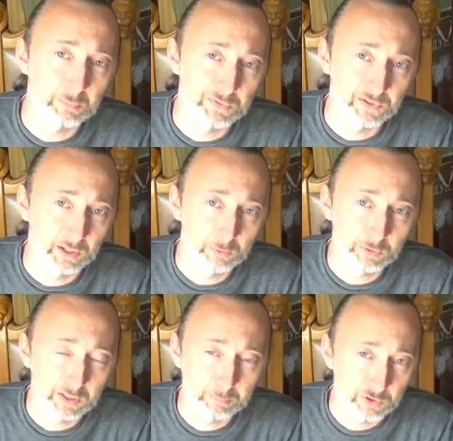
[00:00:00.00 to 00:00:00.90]

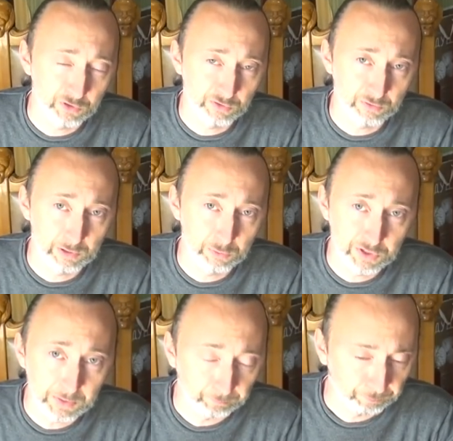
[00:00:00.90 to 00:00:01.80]
психология большинства
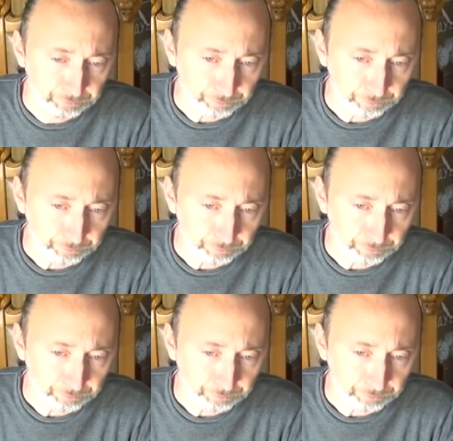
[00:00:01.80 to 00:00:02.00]
людей,